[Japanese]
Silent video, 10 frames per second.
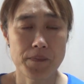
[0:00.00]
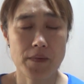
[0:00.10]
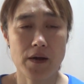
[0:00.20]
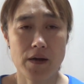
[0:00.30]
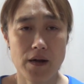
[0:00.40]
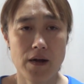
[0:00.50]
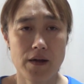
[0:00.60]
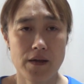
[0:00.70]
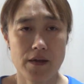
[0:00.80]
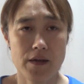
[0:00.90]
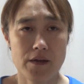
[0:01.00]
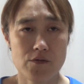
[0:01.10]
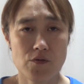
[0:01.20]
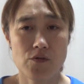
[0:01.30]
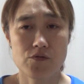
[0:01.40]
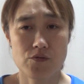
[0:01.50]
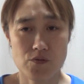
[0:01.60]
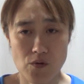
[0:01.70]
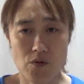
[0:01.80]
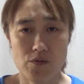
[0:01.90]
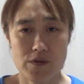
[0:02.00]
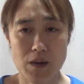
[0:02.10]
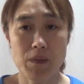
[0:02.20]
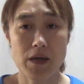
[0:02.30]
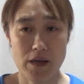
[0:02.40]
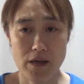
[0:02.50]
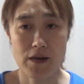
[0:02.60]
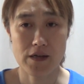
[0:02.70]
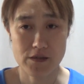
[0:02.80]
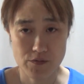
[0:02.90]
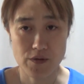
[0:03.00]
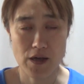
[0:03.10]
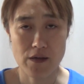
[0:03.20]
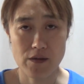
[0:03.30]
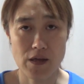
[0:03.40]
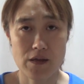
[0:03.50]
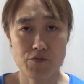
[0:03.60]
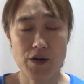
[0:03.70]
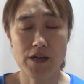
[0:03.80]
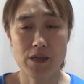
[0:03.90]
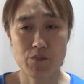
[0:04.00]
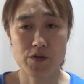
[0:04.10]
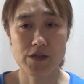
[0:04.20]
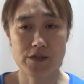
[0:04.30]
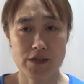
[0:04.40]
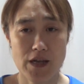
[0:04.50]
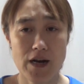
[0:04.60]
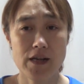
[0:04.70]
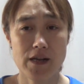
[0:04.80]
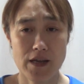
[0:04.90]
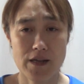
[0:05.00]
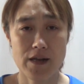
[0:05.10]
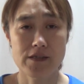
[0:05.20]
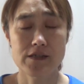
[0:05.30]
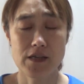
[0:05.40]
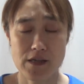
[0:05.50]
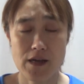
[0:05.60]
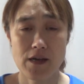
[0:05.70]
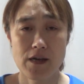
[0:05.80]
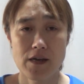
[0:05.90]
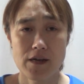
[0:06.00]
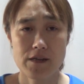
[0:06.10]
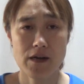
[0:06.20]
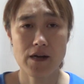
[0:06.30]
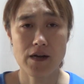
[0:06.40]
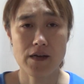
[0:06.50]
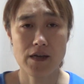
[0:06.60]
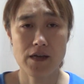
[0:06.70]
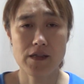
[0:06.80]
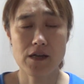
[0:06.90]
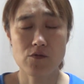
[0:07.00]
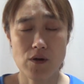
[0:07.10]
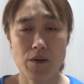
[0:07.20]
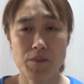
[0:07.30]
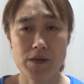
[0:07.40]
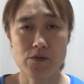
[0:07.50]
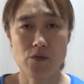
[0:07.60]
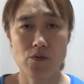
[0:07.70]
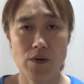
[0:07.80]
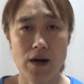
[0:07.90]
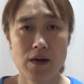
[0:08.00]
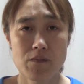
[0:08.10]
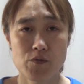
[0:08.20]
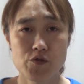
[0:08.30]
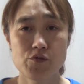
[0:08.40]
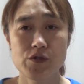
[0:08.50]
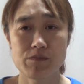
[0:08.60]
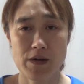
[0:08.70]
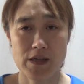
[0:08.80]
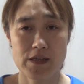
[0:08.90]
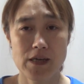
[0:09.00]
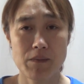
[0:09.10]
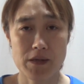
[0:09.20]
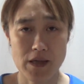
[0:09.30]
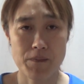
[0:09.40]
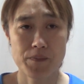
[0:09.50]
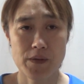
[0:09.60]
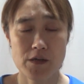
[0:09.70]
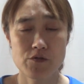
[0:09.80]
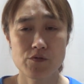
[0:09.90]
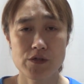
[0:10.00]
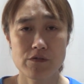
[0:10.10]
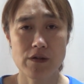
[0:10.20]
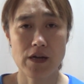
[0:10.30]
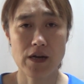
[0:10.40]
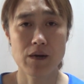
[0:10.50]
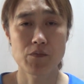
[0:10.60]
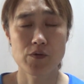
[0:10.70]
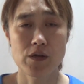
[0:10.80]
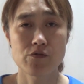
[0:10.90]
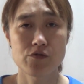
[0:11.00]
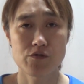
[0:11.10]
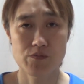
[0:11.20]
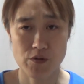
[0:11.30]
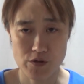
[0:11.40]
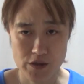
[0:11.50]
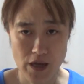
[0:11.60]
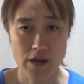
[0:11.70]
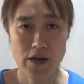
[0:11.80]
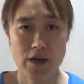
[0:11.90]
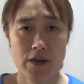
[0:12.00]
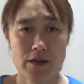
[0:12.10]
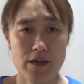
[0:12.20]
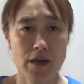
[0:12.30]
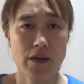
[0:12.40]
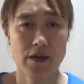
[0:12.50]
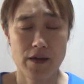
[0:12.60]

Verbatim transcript: だから、えー、それをするとダメらしくて深い眠りにつけられへんらしいんでねだから携帯とかパソコンは10時までにやめて10時ぐらいからもう寝る準備をしてで